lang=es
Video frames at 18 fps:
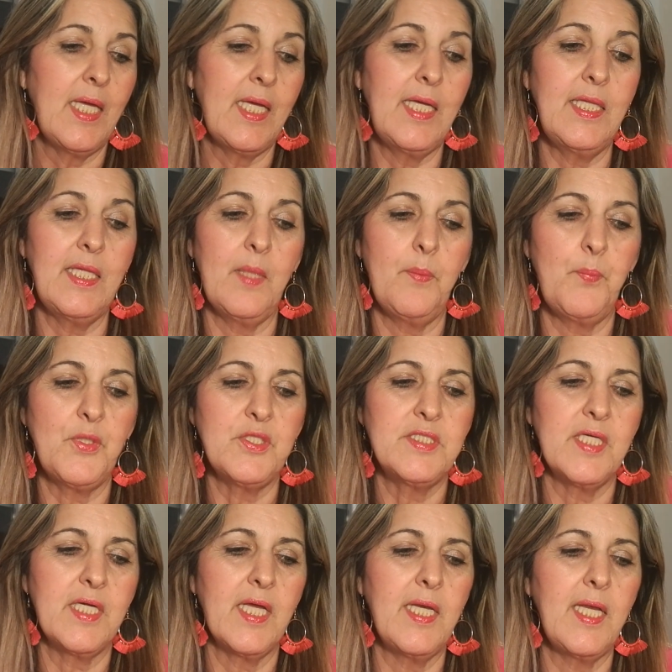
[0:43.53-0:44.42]
Y después
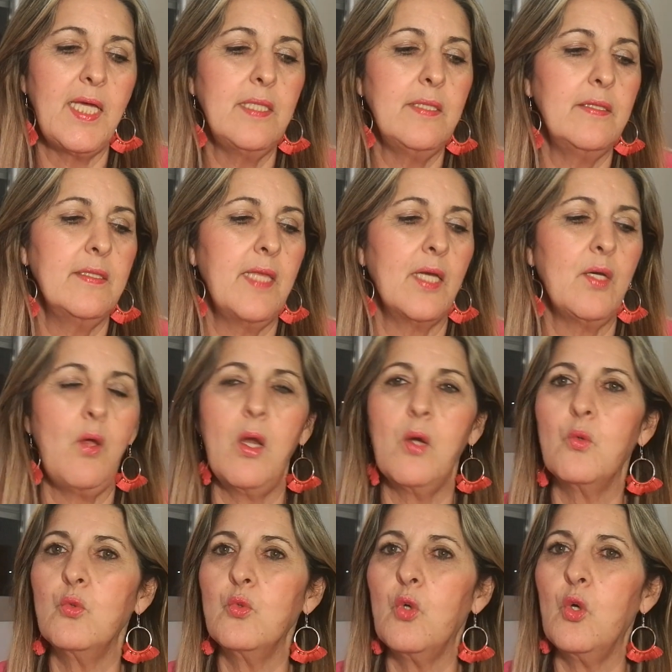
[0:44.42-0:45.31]
si queréis daros
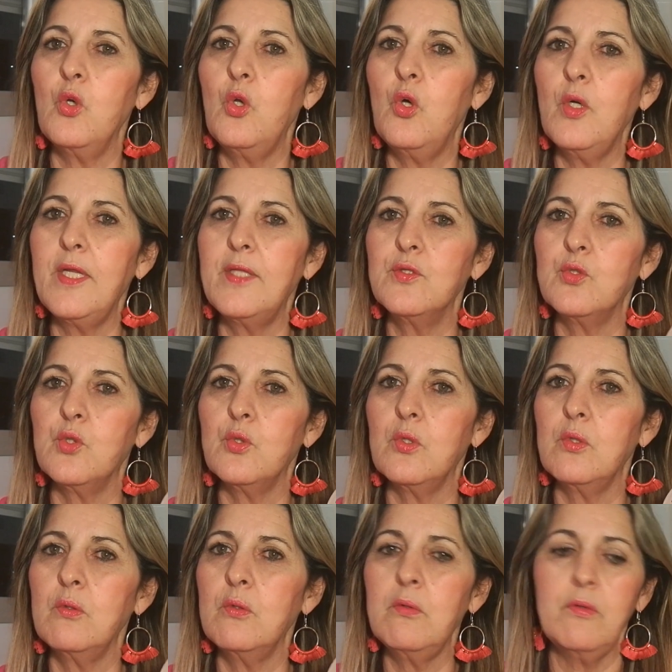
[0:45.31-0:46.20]
algún color en
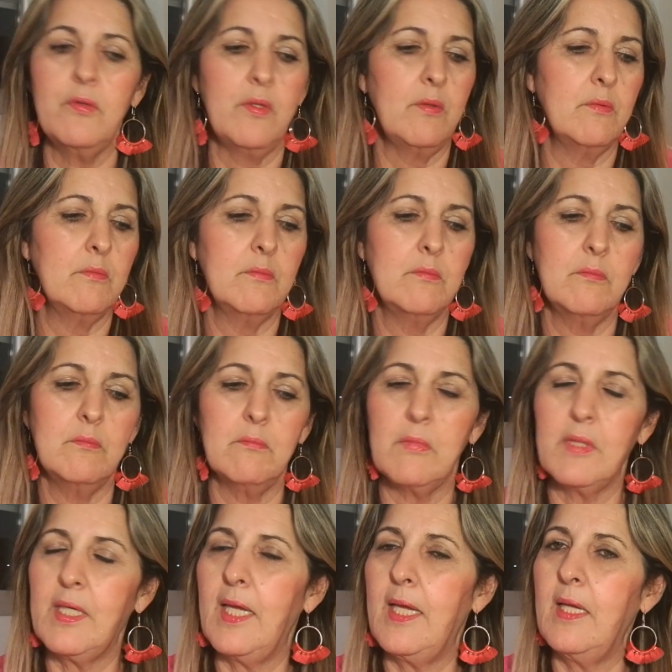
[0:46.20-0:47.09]
tono nude,
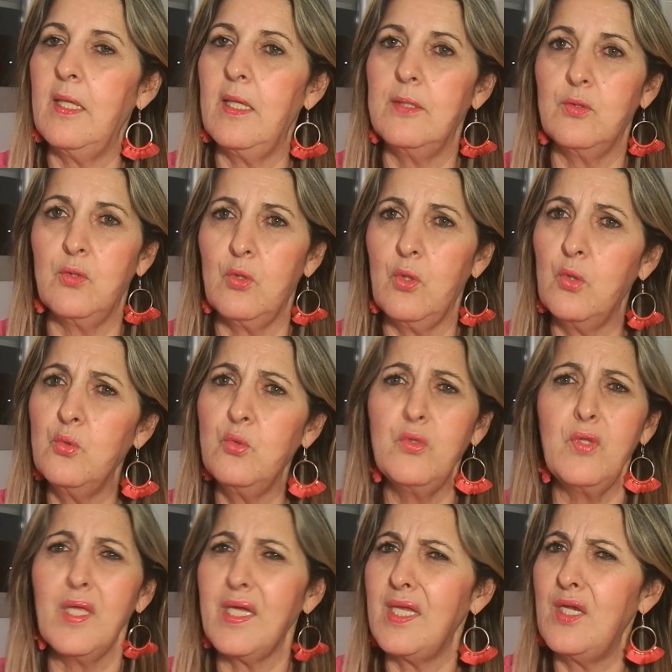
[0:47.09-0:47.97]
que, en tono
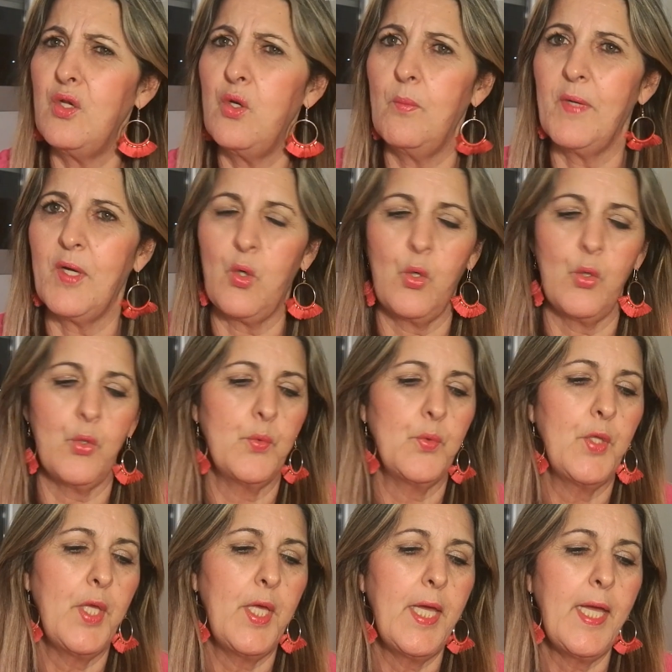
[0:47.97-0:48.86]
nude que es lo mejor.
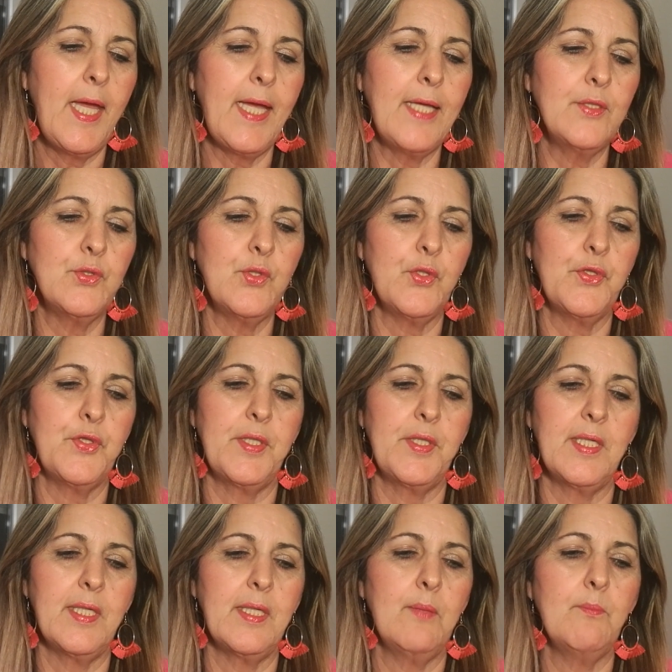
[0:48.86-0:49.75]

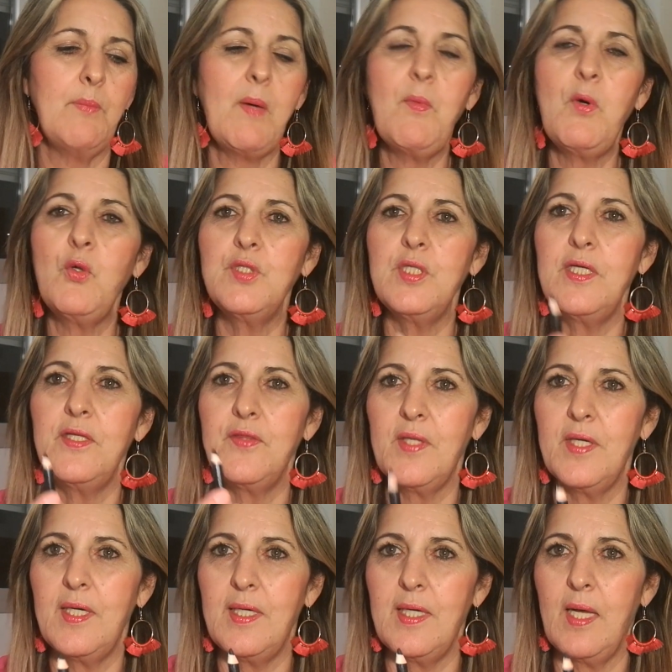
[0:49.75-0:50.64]
Entonces, vamos a
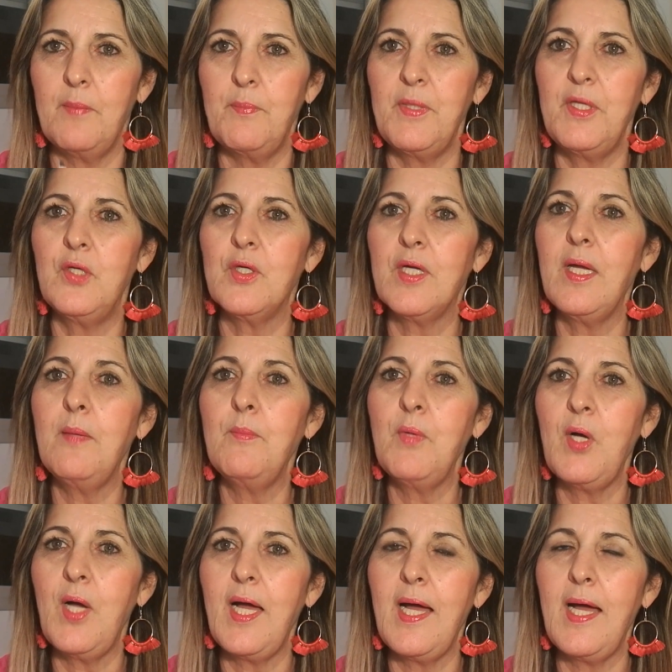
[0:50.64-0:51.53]
utilizar el lápiz. que
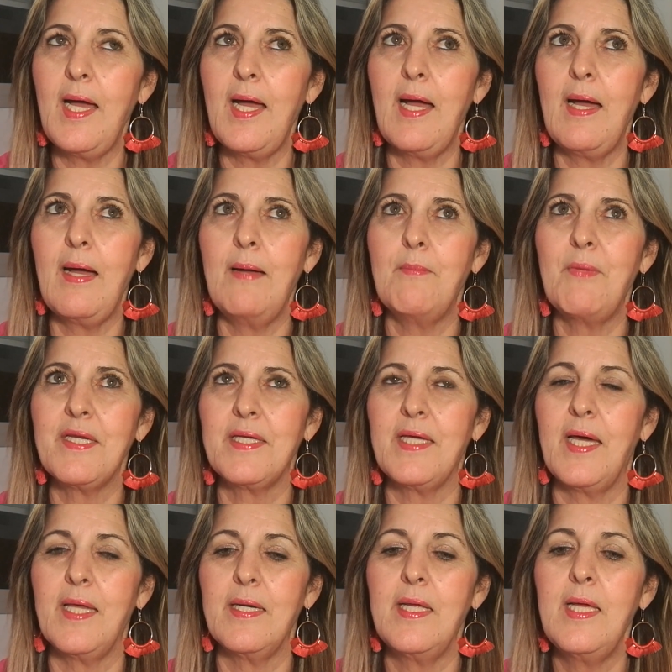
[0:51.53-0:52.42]
vamos a,
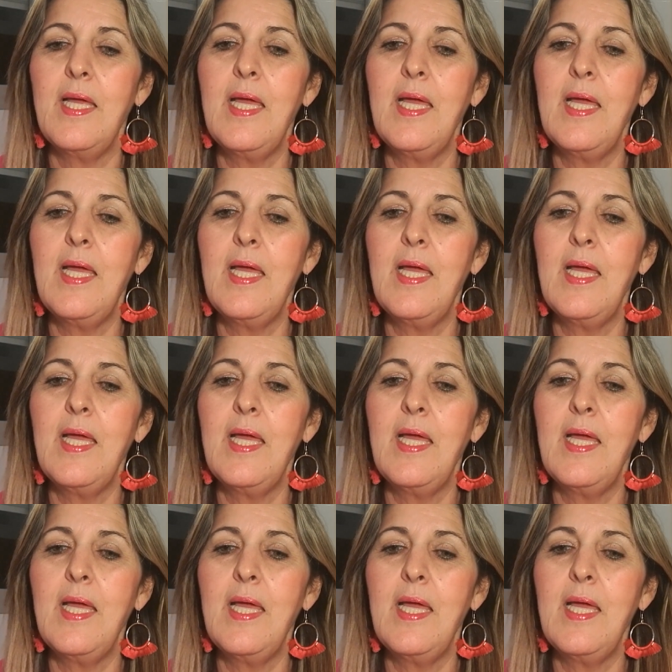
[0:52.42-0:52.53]
marcar?